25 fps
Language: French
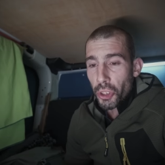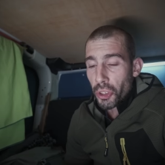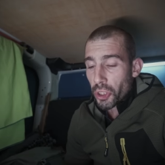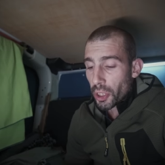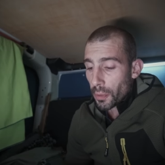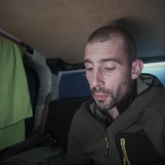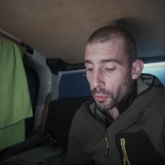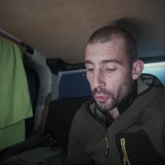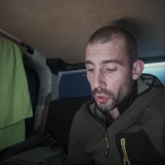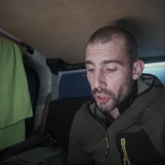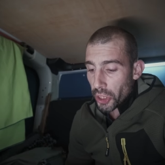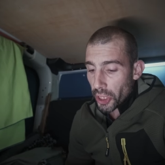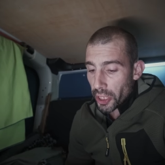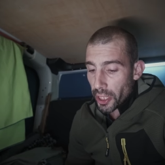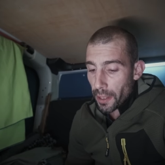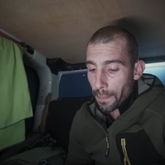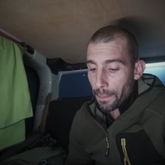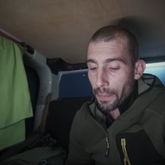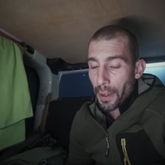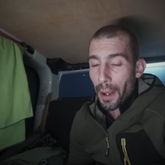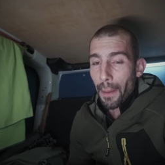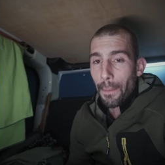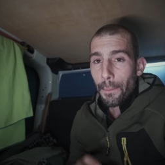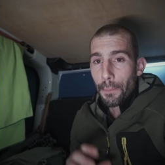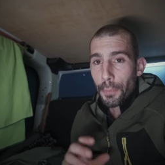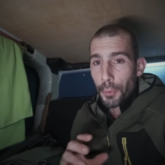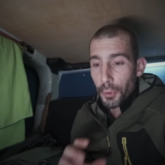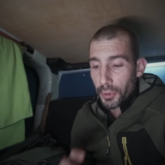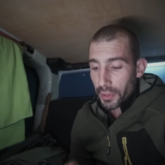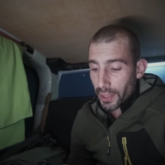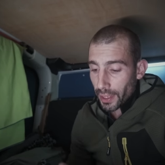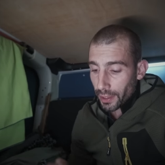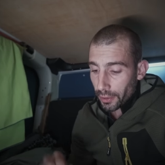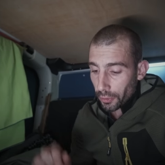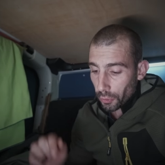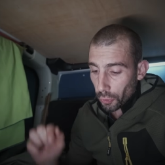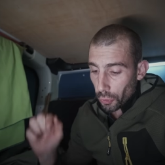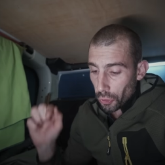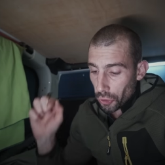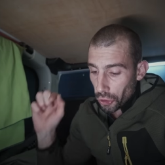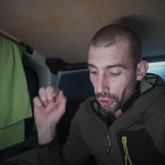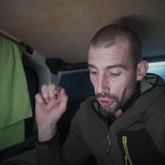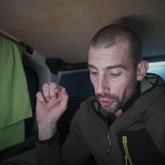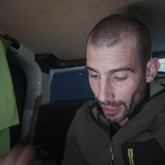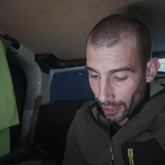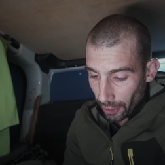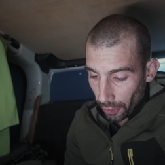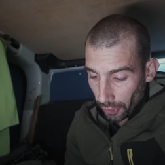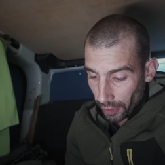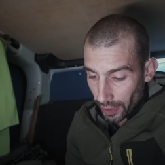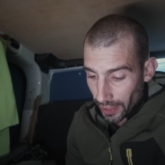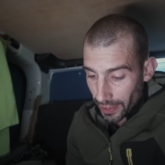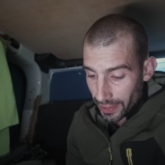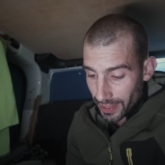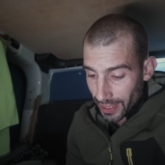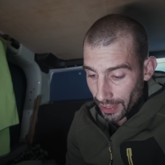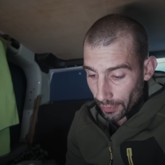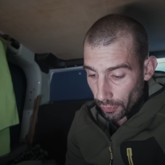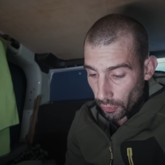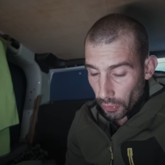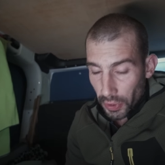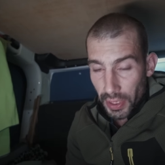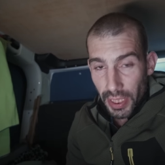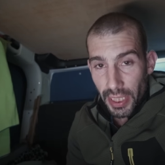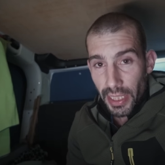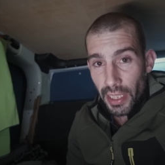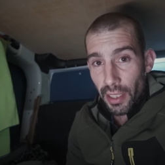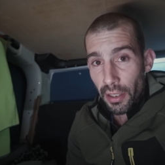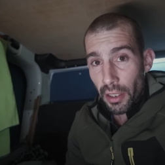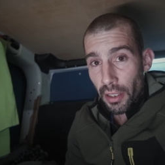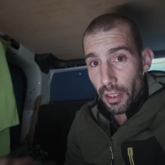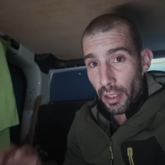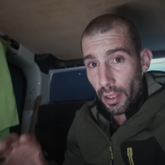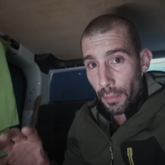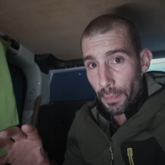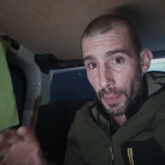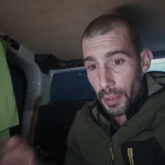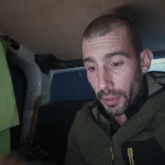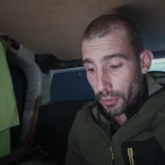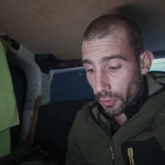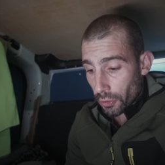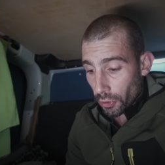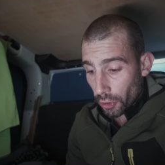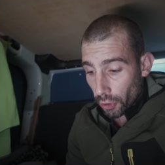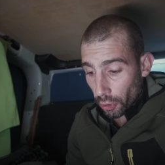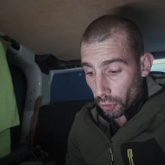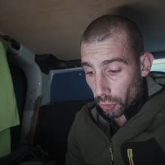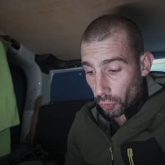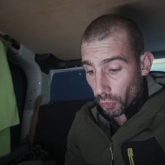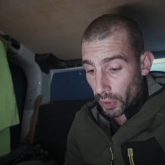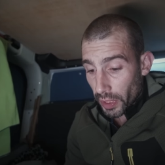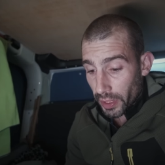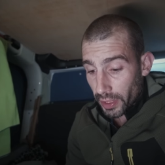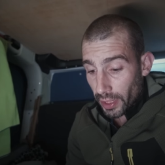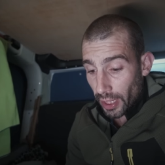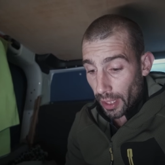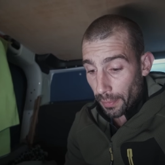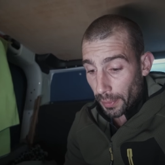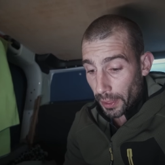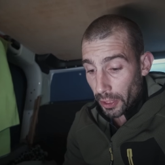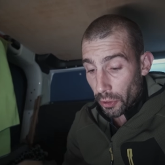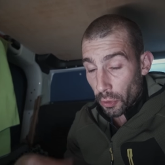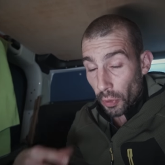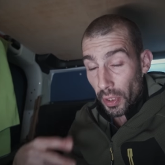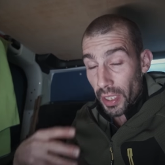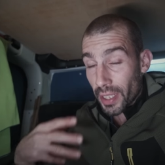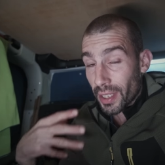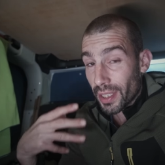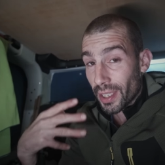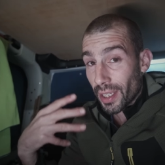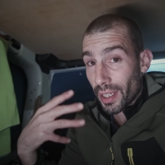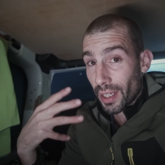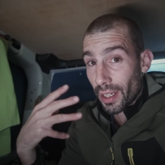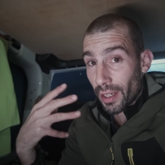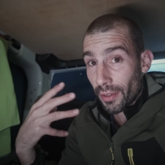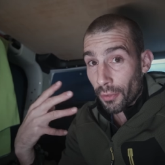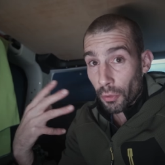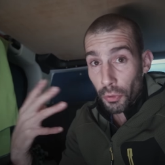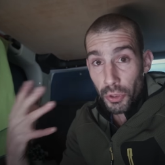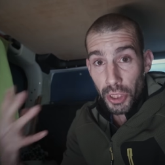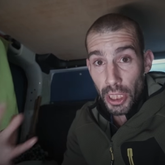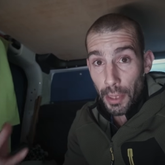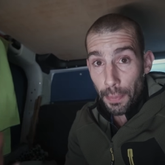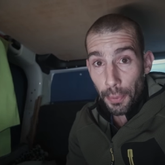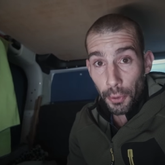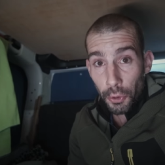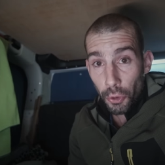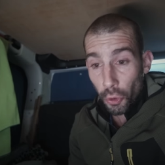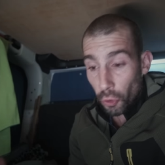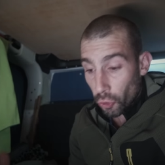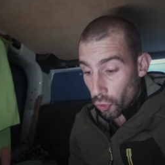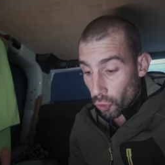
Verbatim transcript: que c'est mieux d'y aller par petites touches. Alors là, ça ventile, parce que quand on l'éteint, a priori, ça ventile pendant